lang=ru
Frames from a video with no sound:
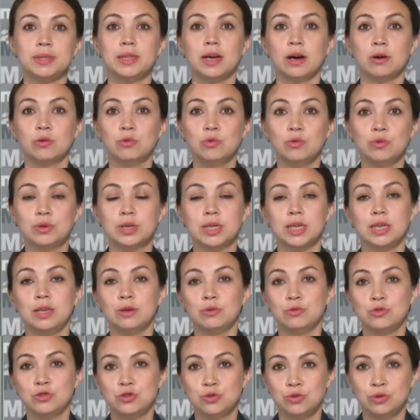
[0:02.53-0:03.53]
педагог
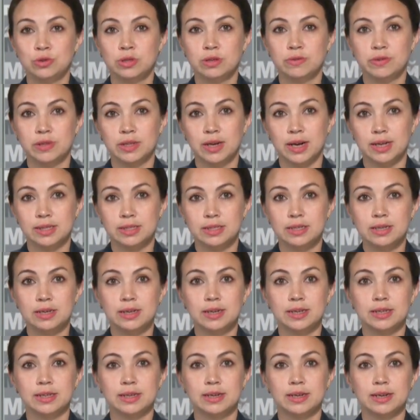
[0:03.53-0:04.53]
и
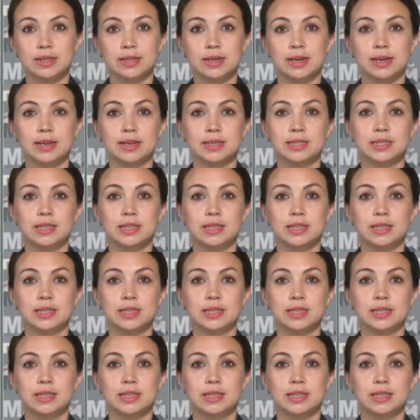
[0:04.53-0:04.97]
ученый-волкотеха Николай